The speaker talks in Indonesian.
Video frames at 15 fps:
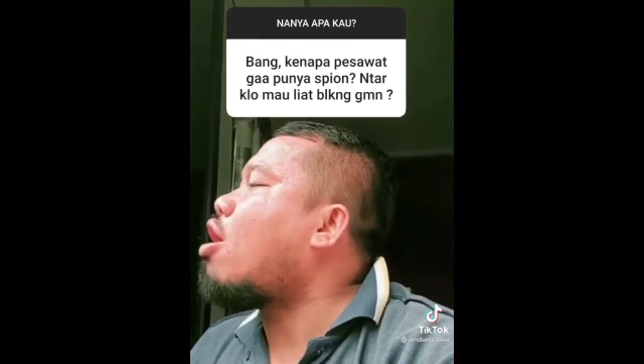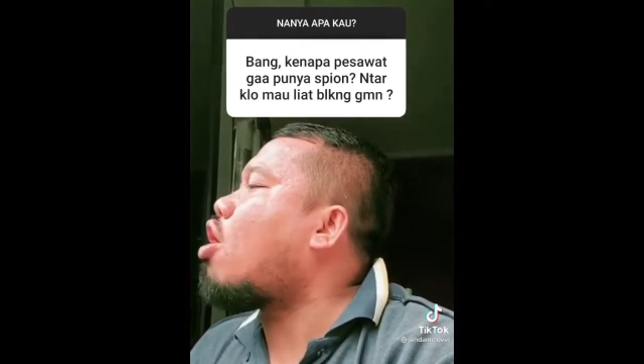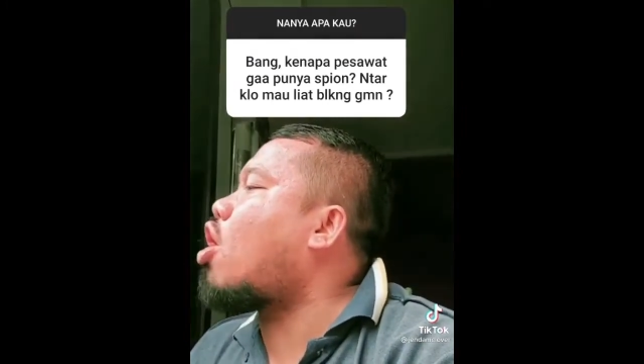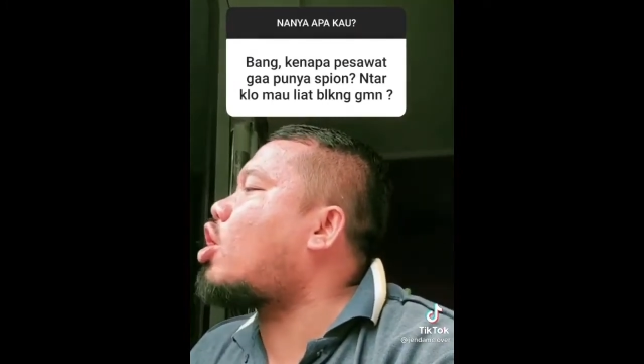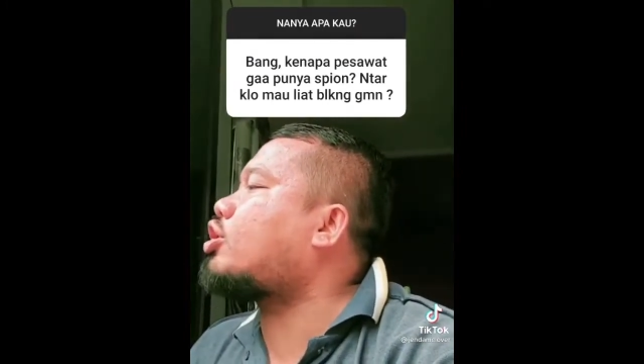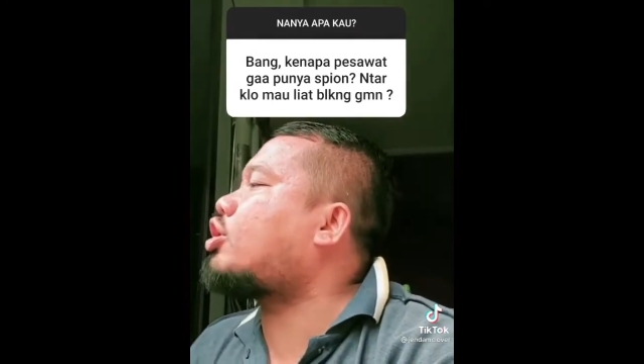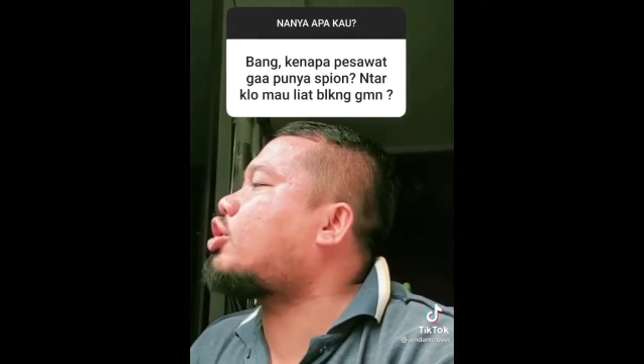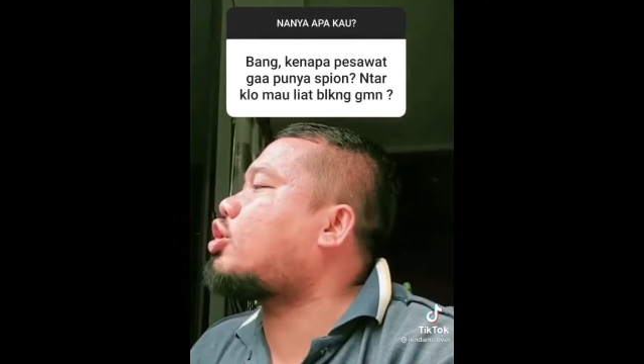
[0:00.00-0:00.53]

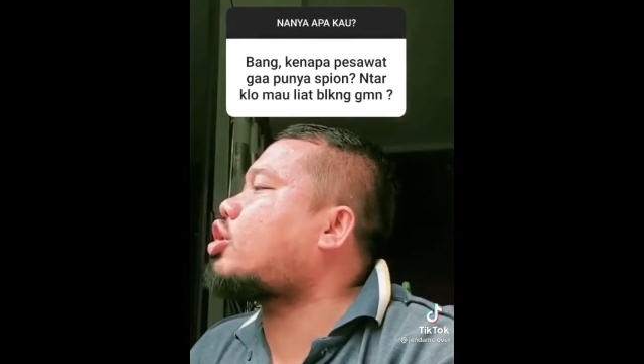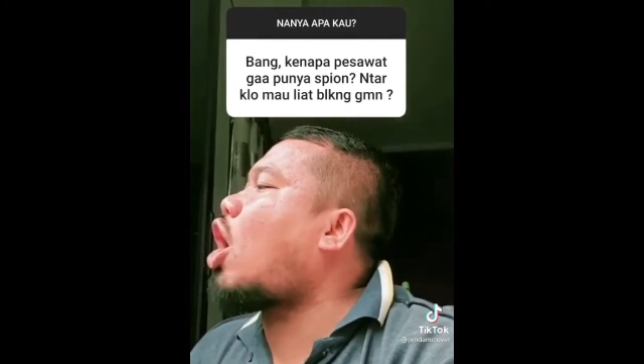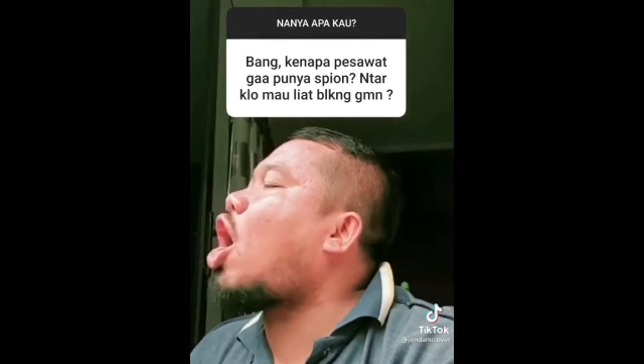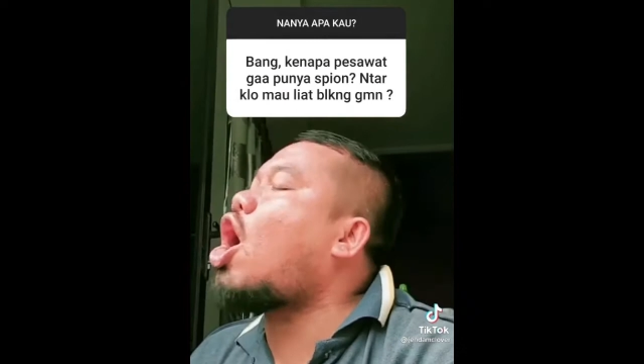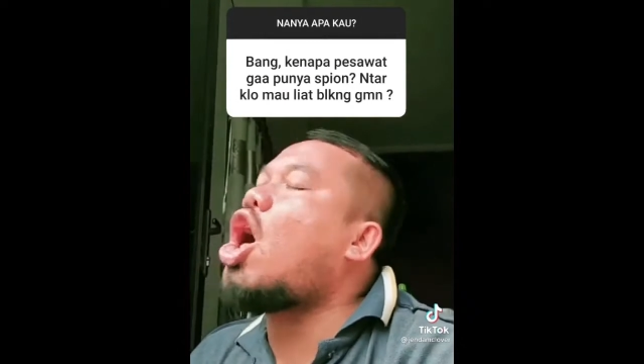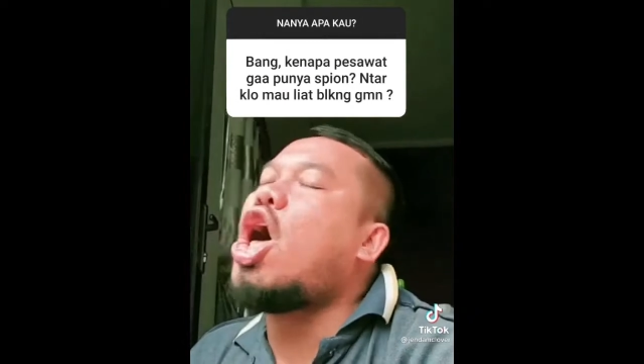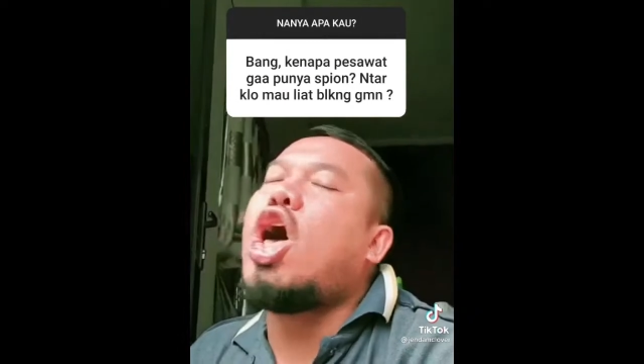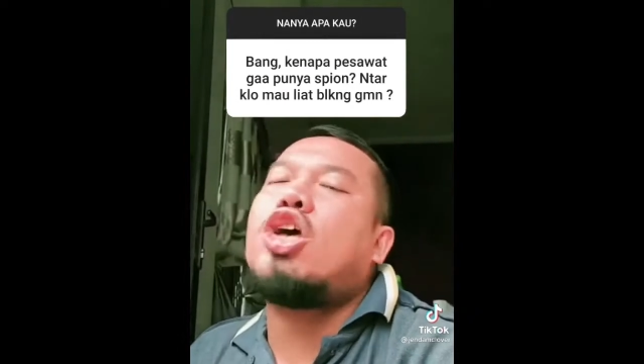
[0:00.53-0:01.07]
Os,
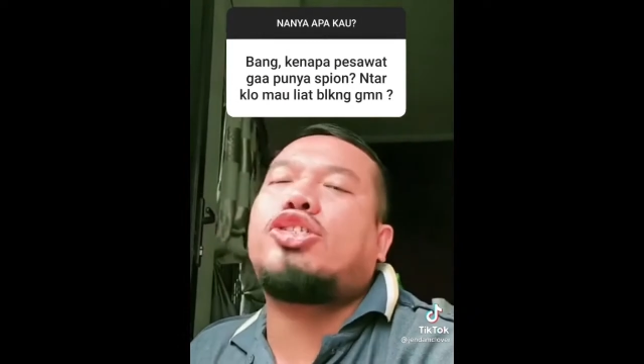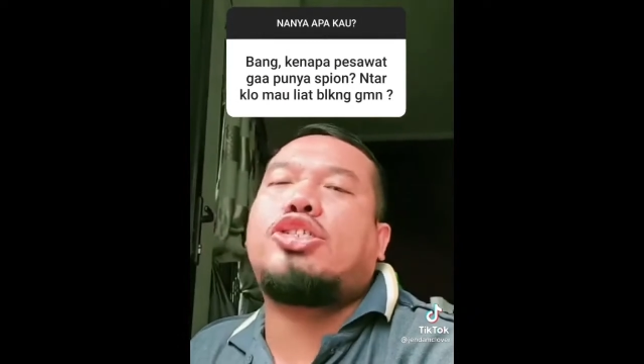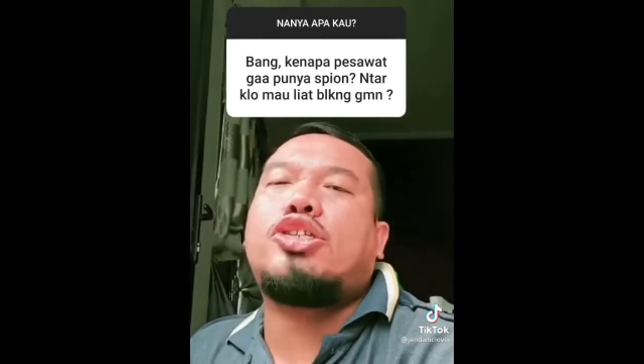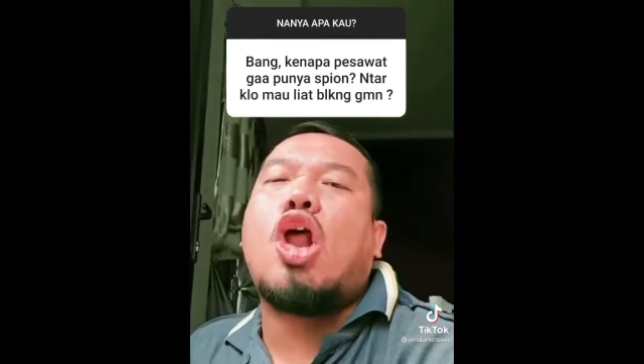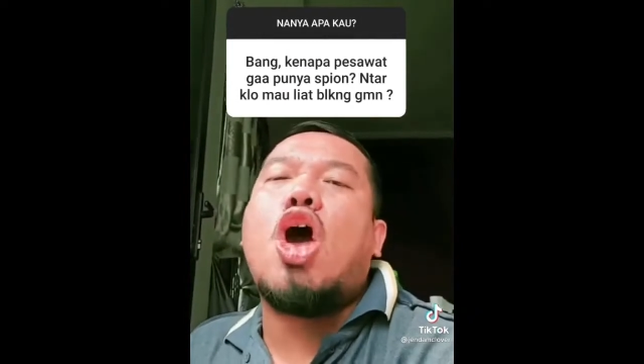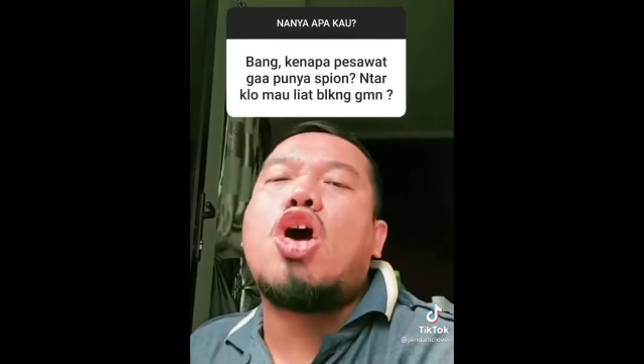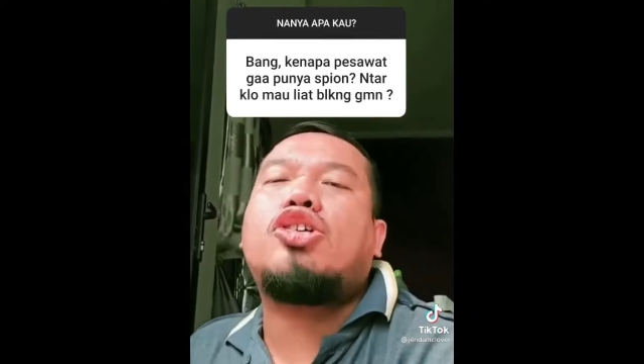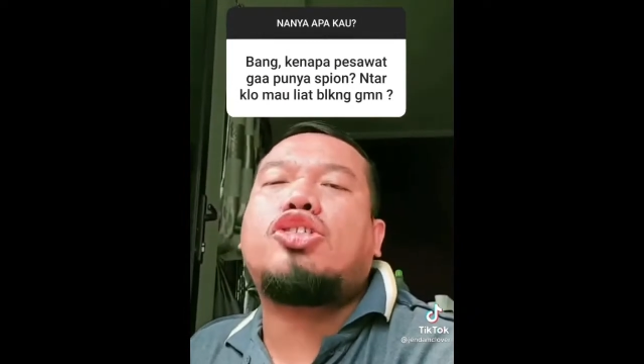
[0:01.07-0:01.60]
os,
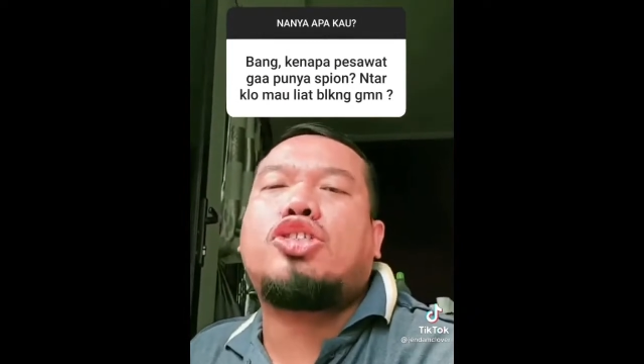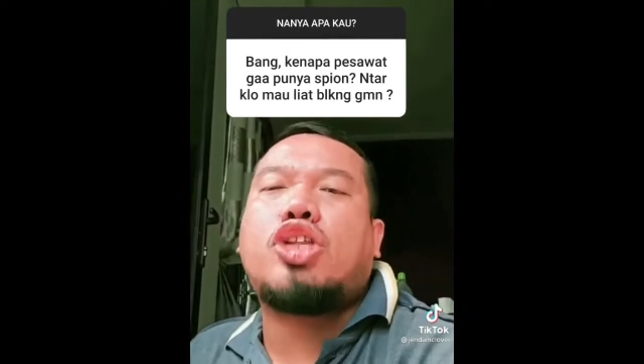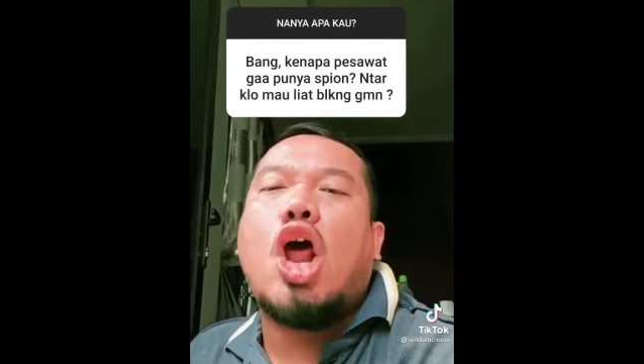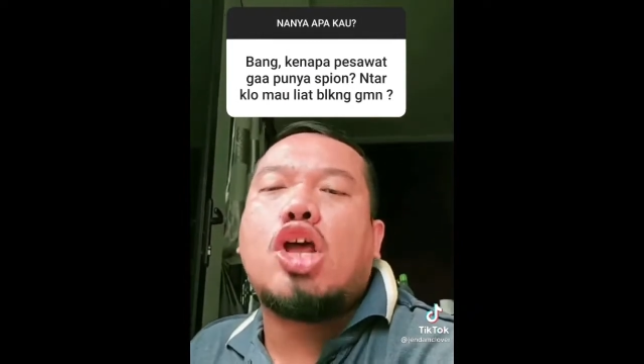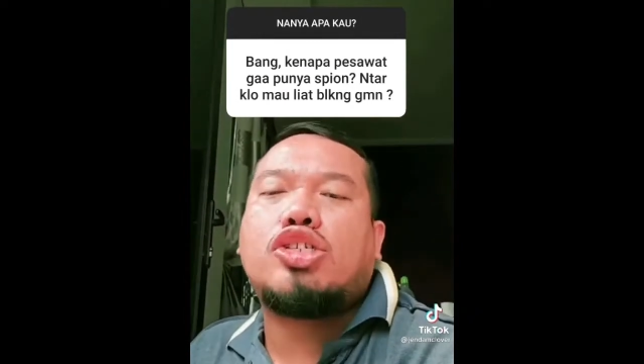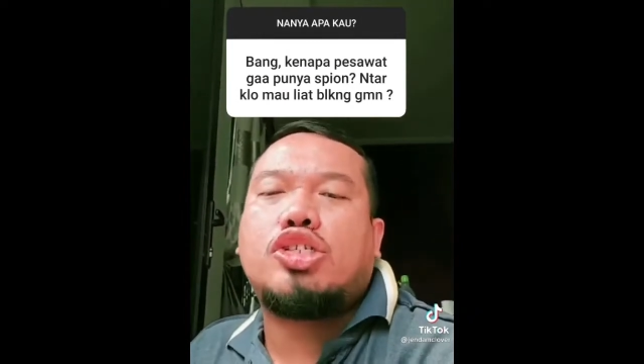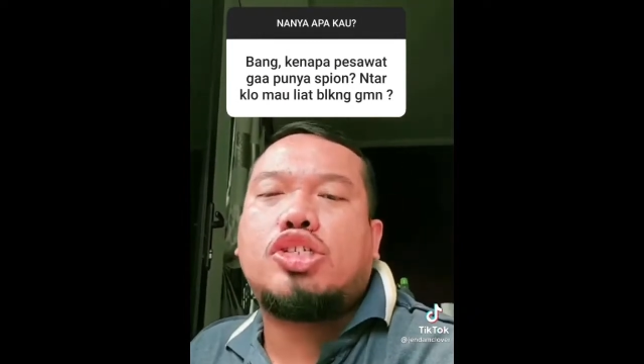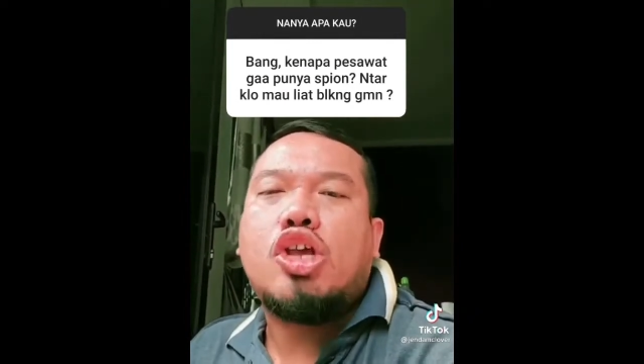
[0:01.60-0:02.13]
terus,
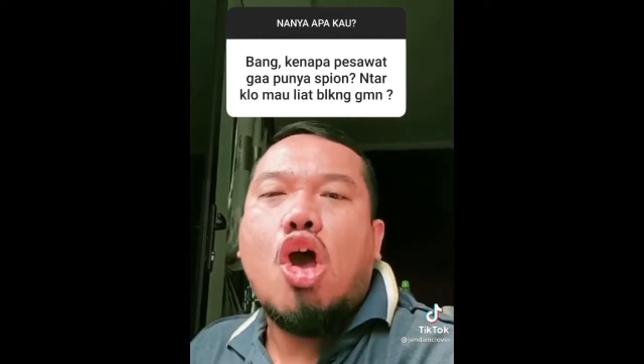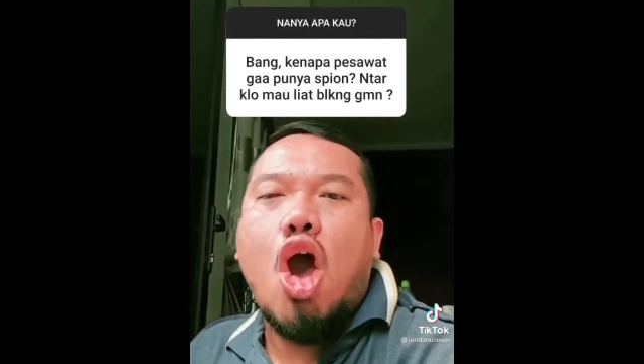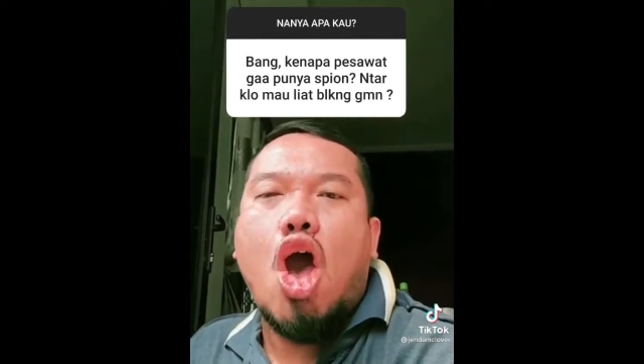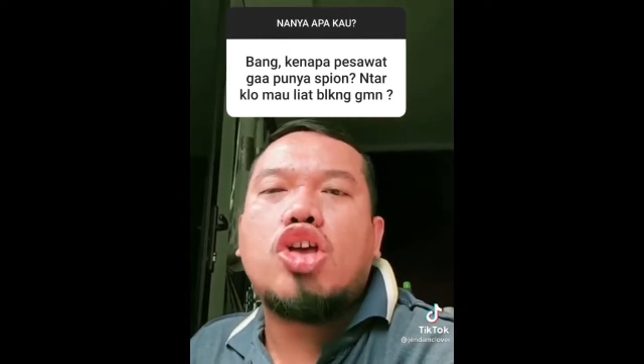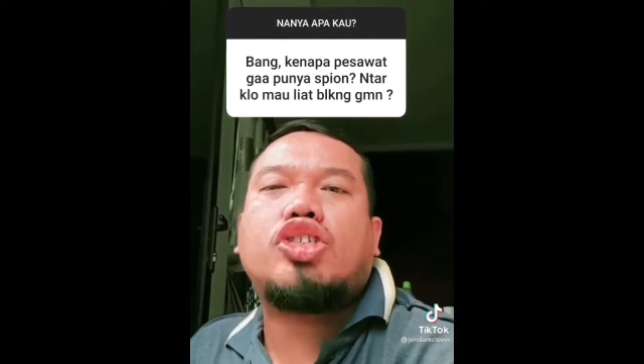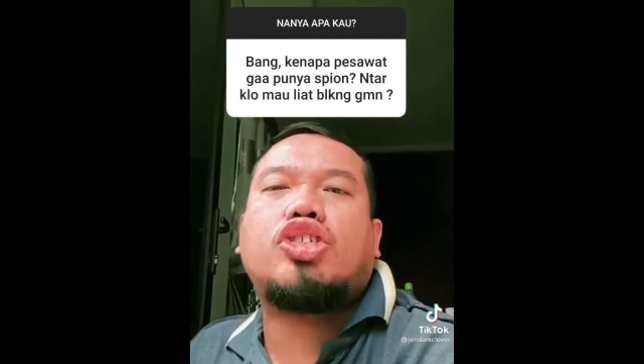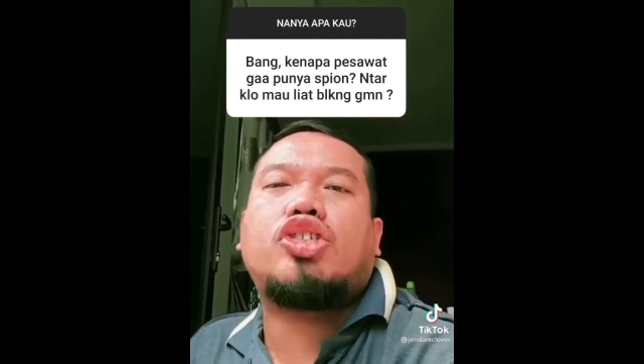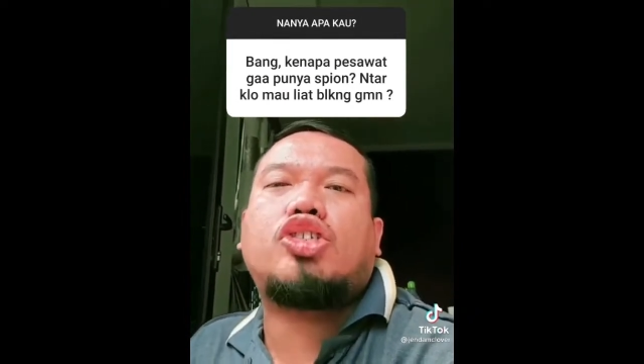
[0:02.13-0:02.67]
terus, os.